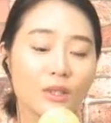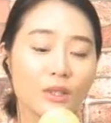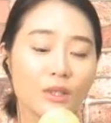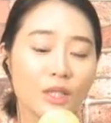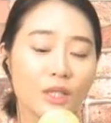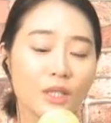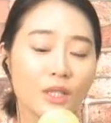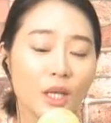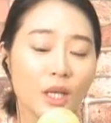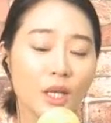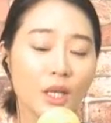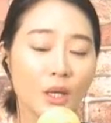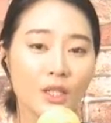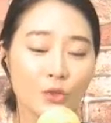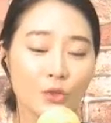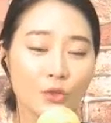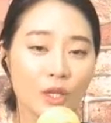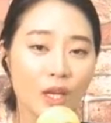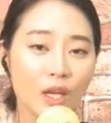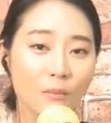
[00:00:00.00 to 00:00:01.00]
여자 연예인
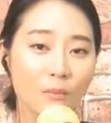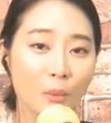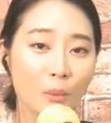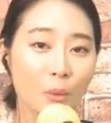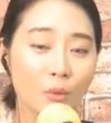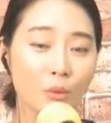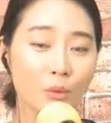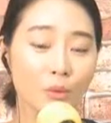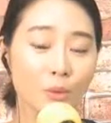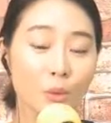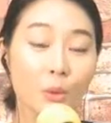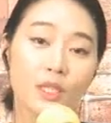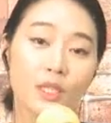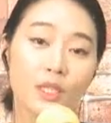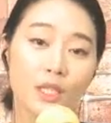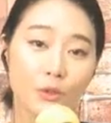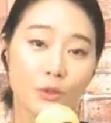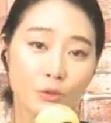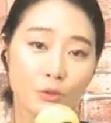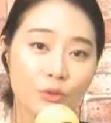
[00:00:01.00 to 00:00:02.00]
중에 뭐
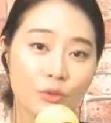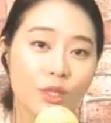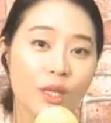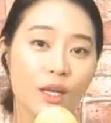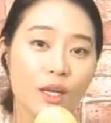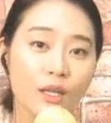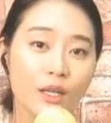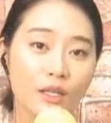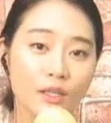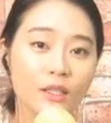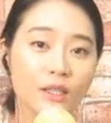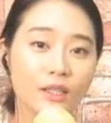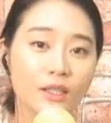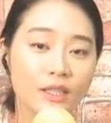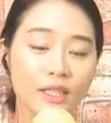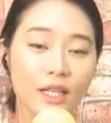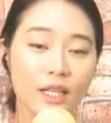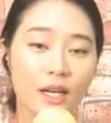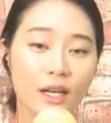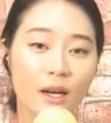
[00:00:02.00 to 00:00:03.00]
소녀시대 유나
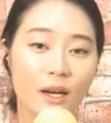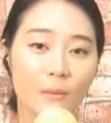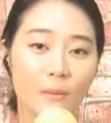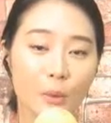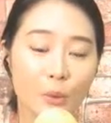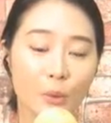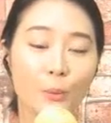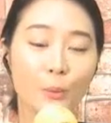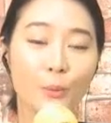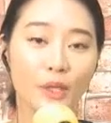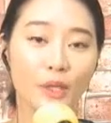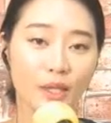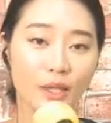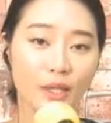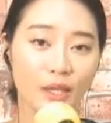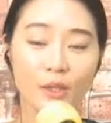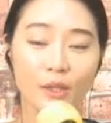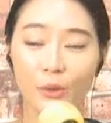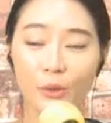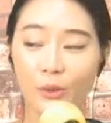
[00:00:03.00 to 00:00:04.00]
씨가 뭐
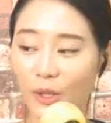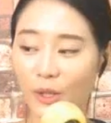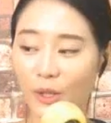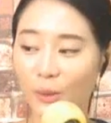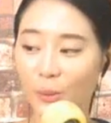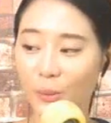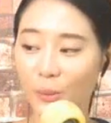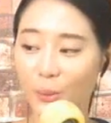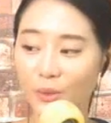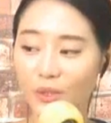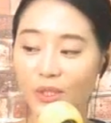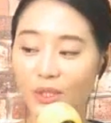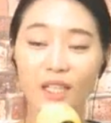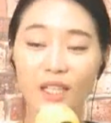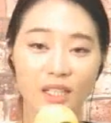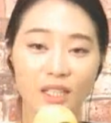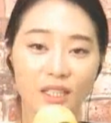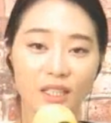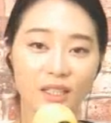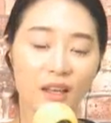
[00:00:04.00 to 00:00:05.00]
꼽혔다 이런 얘기도
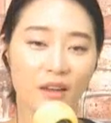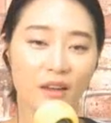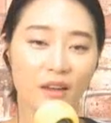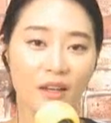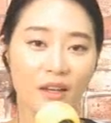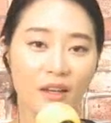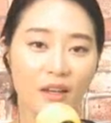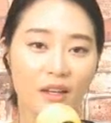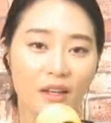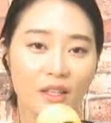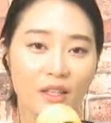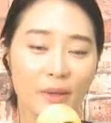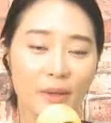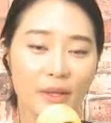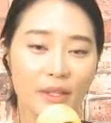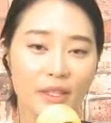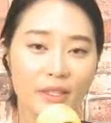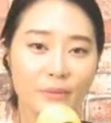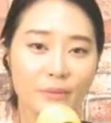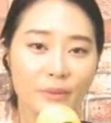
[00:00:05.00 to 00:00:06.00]
들리는데,
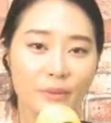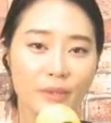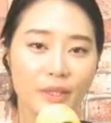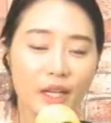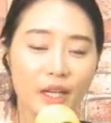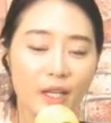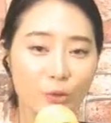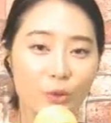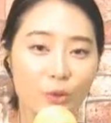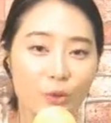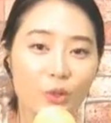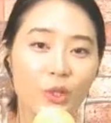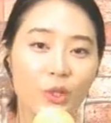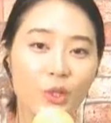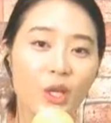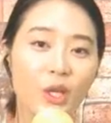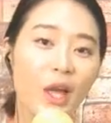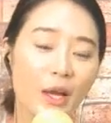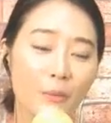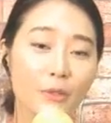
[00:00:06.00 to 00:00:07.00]
그만큼 약간
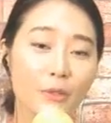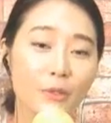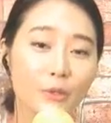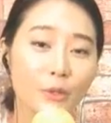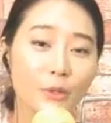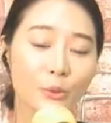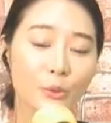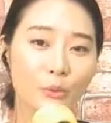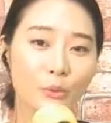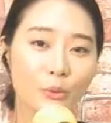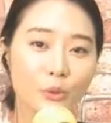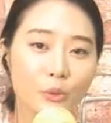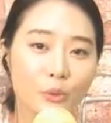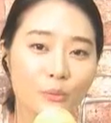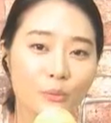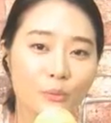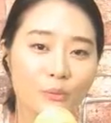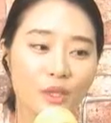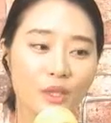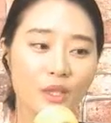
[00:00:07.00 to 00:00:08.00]
유쾌하면서도
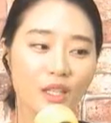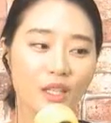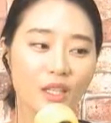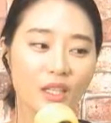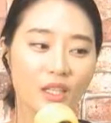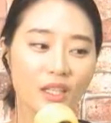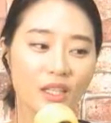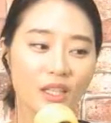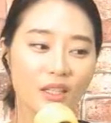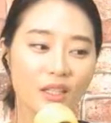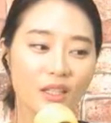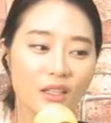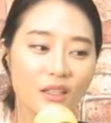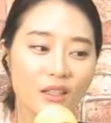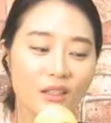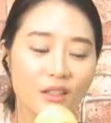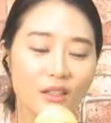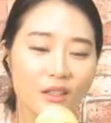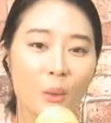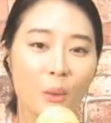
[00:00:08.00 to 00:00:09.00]
좀 이
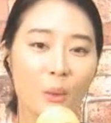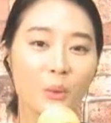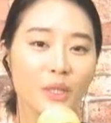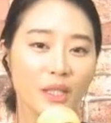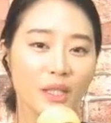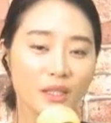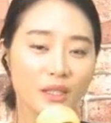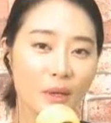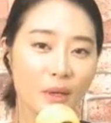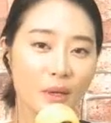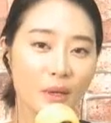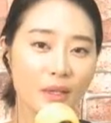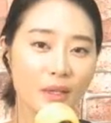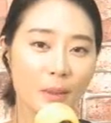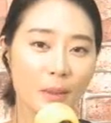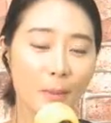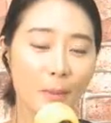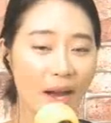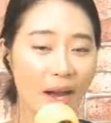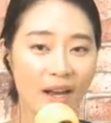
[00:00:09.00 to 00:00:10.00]

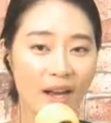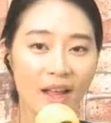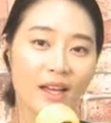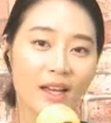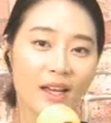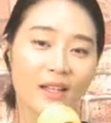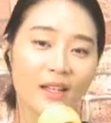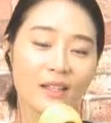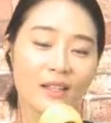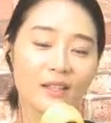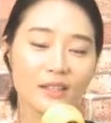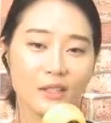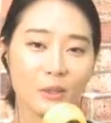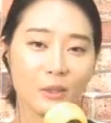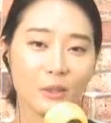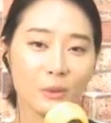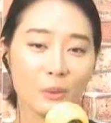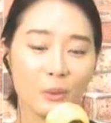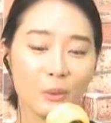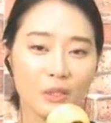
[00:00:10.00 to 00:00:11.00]
여고생들만의 발랄한,
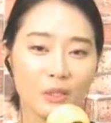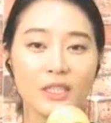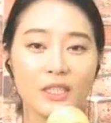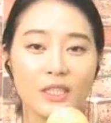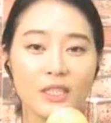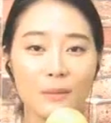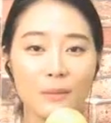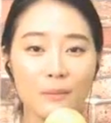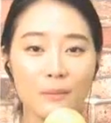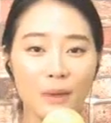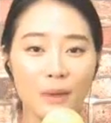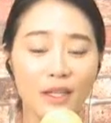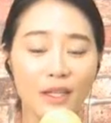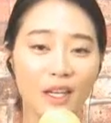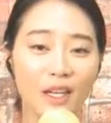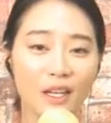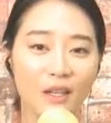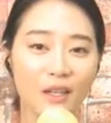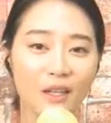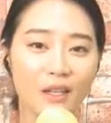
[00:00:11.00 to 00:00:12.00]
그리고
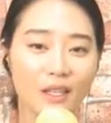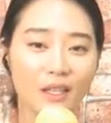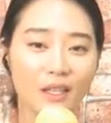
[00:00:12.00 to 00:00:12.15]
그들만의